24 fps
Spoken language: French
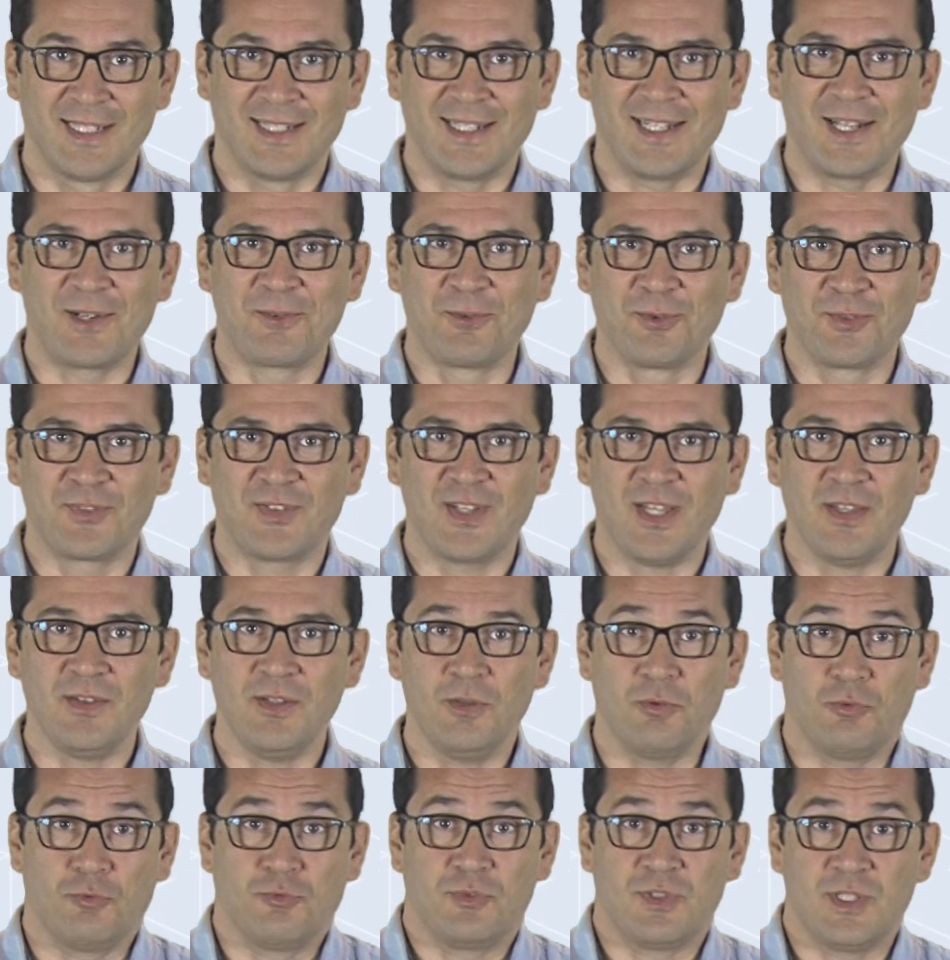Il
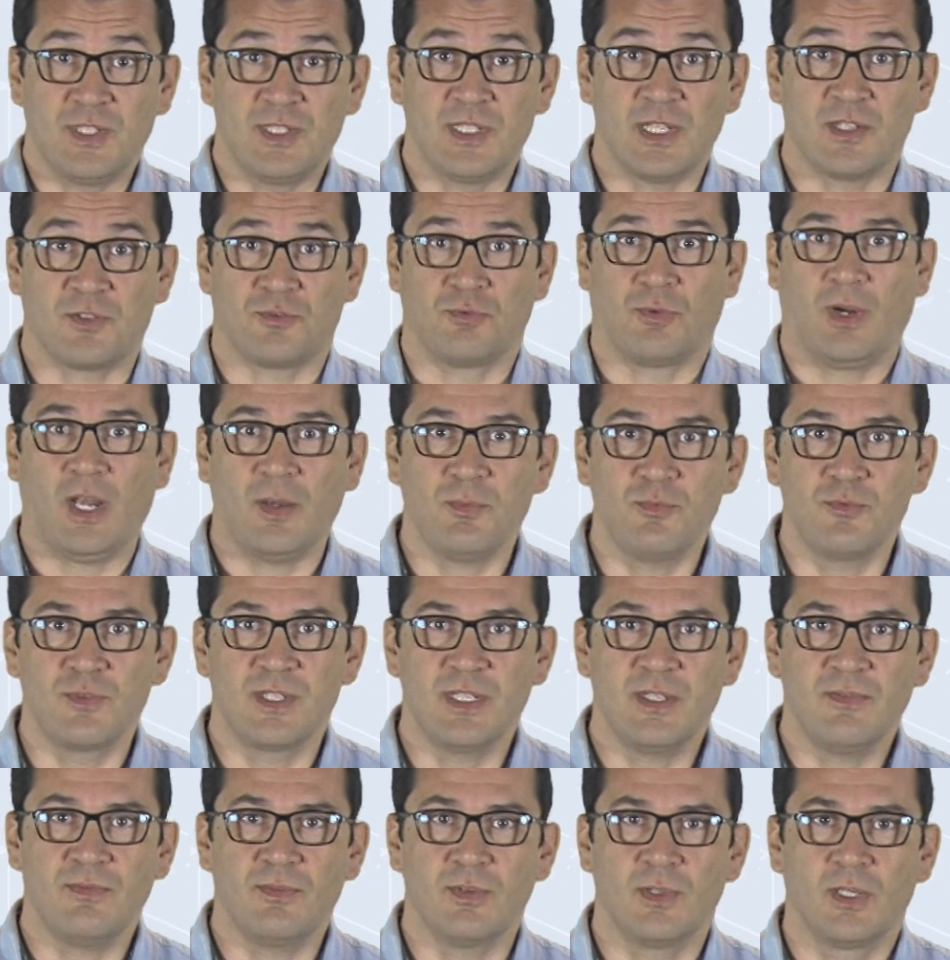concerne l'utilisation
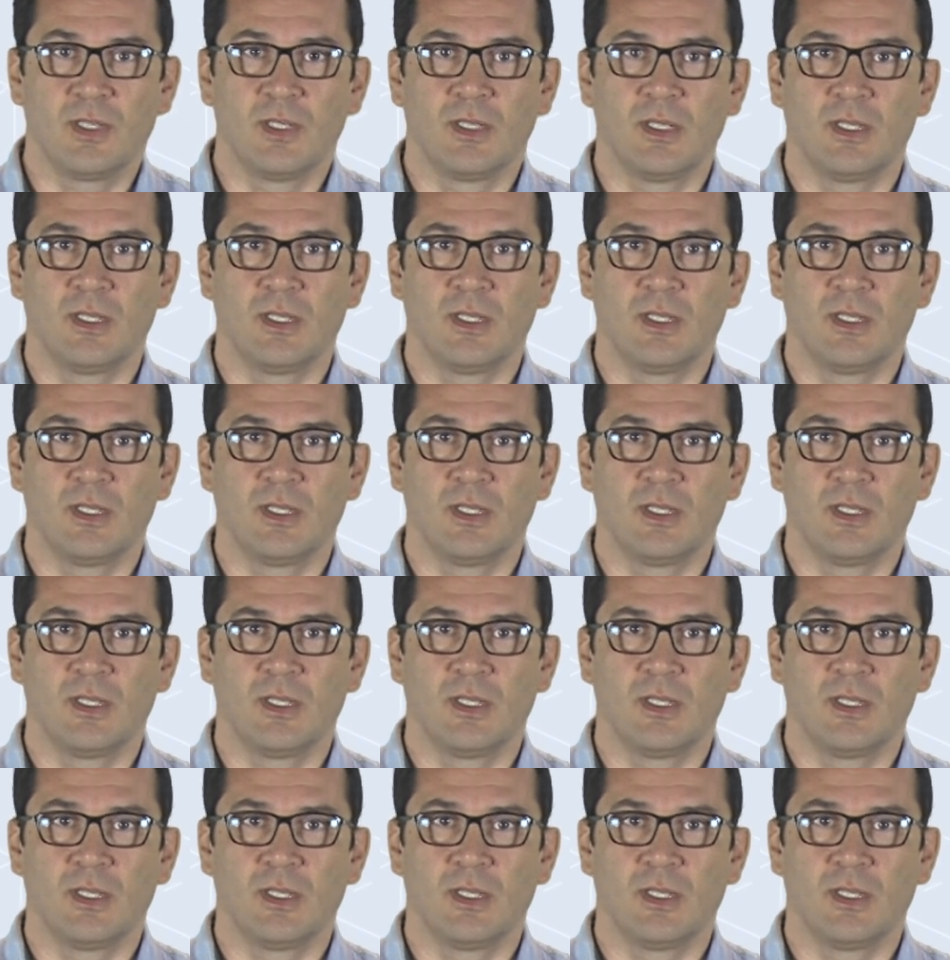abusive